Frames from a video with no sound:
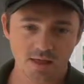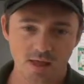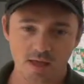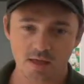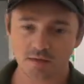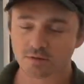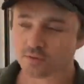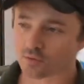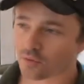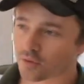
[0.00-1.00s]
É, é
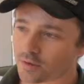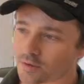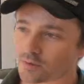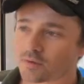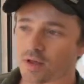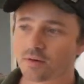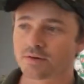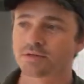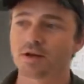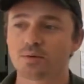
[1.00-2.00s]
histórico, né? Eu
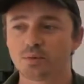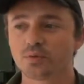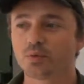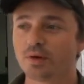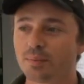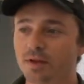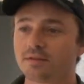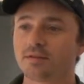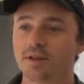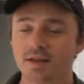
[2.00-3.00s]
acho que a cultura
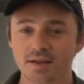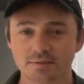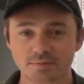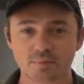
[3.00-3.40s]
brasileira,